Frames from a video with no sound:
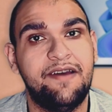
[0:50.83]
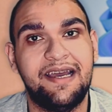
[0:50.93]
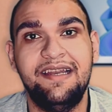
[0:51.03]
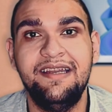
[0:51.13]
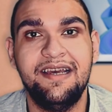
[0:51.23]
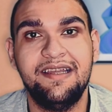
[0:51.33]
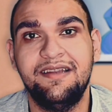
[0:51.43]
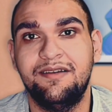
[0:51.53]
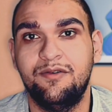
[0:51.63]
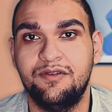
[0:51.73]
فخلينا
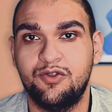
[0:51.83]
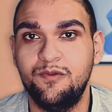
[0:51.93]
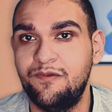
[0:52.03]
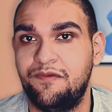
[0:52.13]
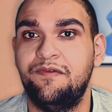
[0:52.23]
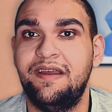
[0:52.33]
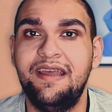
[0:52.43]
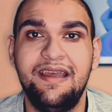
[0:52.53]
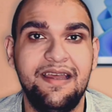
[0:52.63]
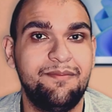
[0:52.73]
كده نشوف
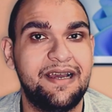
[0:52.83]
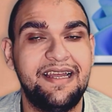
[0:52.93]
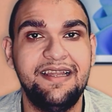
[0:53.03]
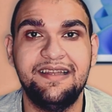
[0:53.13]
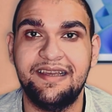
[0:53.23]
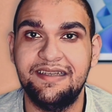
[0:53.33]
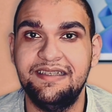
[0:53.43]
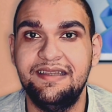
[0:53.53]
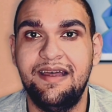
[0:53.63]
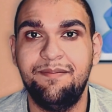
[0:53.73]
ايه هي المجالات
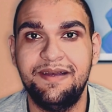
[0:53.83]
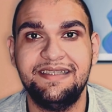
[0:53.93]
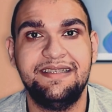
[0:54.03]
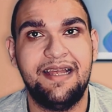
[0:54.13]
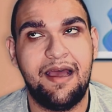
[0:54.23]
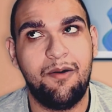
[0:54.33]
الجديده بس